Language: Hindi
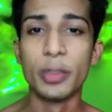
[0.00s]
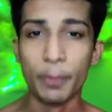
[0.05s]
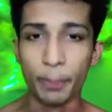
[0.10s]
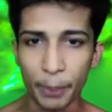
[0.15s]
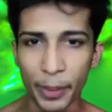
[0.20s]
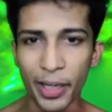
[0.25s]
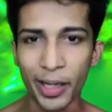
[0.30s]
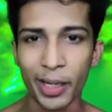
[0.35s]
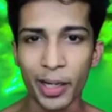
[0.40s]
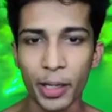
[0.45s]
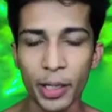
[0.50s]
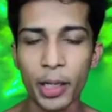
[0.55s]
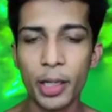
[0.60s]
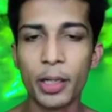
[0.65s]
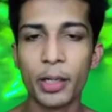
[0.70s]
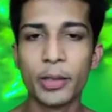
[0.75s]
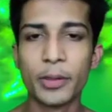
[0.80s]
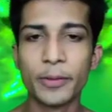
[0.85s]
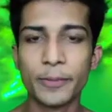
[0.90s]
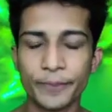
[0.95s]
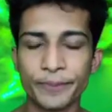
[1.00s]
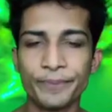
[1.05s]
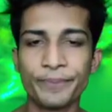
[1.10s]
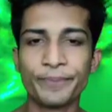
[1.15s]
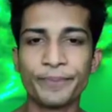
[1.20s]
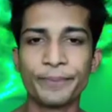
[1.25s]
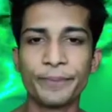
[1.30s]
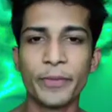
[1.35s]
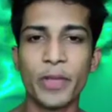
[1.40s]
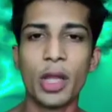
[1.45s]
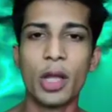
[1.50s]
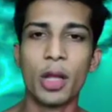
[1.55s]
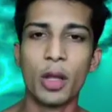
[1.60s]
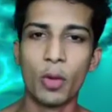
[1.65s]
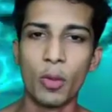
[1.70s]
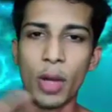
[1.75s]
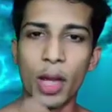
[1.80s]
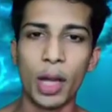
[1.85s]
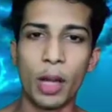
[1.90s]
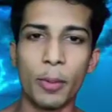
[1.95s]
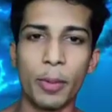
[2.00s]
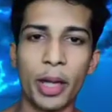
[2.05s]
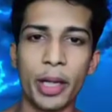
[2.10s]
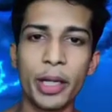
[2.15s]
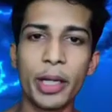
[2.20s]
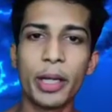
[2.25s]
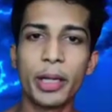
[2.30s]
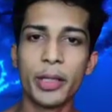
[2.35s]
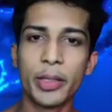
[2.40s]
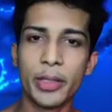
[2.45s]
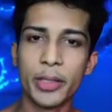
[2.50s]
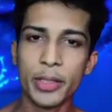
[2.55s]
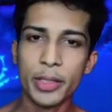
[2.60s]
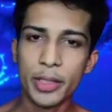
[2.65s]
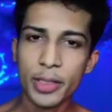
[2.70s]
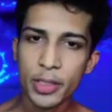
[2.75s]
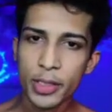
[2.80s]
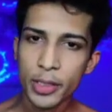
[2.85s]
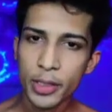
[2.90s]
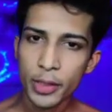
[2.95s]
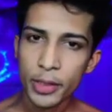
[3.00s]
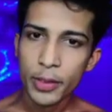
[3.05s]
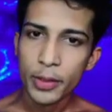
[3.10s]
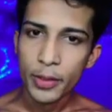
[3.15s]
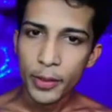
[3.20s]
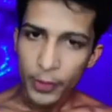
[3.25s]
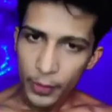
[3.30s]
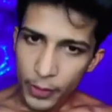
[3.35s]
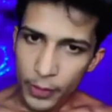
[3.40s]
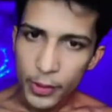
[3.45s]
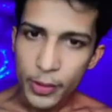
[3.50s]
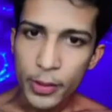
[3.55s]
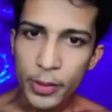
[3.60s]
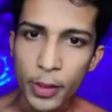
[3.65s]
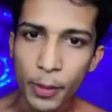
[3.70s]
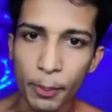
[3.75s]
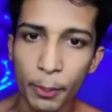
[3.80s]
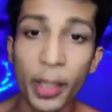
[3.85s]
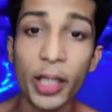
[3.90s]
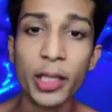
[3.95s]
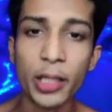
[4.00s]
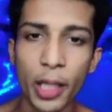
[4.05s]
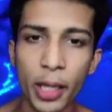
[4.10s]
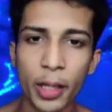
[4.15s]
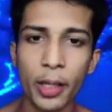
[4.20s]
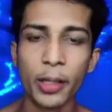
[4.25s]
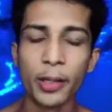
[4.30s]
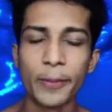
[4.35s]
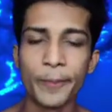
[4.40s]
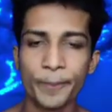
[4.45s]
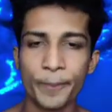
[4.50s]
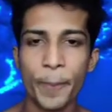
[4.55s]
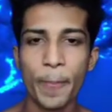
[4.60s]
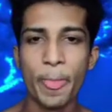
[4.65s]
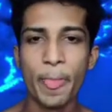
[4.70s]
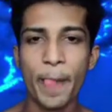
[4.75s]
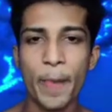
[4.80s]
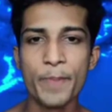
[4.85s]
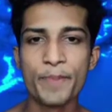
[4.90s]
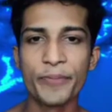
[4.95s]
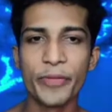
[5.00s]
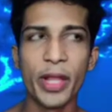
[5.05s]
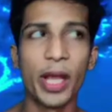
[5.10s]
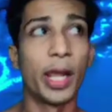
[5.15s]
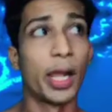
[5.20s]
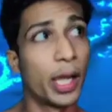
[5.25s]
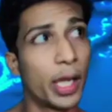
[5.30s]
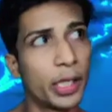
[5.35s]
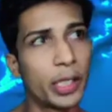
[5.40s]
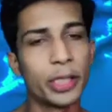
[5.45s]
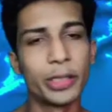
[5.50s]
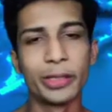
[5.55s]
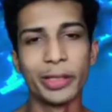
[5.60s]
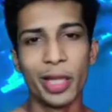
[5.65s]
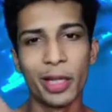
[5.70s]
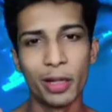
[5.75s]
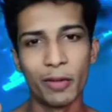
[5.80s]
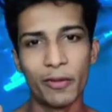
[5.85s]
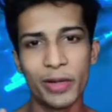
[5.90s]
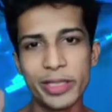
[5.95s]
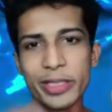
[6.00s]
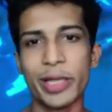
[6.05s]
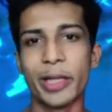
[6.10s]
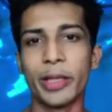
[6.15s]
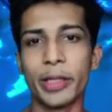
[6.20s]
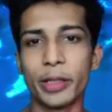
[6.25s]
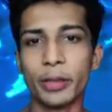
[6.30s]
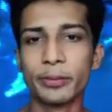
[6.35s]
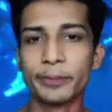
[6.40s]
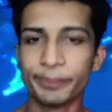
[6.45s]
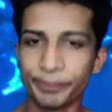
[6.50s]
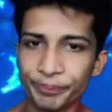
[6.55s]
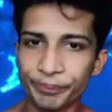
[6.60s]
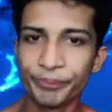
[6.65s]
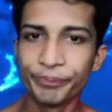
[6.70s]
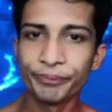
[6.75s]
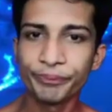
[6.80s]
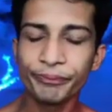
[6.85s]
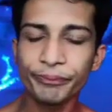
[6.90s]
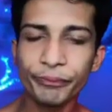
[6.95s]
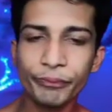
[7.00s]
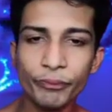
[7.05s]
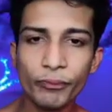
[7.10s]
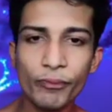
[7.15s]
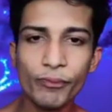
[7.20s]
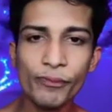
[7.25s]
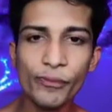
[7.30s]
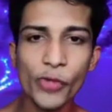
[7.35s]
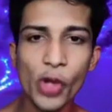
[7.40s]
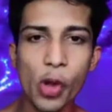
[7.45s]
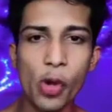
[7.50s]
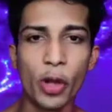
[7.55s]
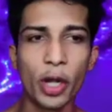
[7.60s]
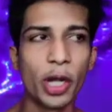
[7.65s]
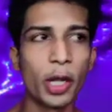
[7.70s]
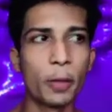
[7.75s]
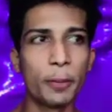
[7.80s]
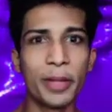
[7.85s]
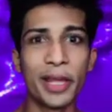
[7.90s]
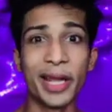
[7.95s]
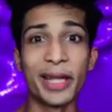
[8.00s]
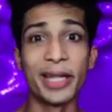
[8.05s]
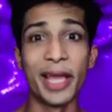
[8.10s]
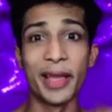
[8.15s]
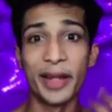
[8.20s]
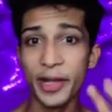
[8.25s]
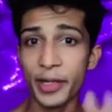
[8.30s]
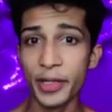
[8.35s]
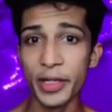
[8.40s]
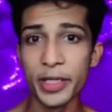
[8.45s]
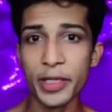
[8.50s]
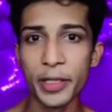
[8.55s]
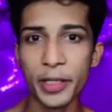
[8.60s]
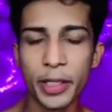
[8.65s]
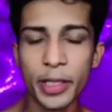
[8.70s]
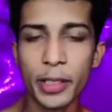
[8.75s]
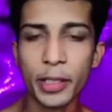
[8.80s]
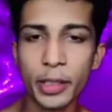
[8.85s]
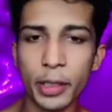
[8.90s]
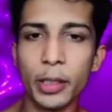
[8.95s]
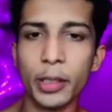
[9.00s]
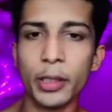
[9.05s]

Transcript: संपर्क है ना वहाँ हमारे संबंध हैं अल्लाह ने इतना नवाजा है और अगर मेरा डायरेक्ट नहीं है ना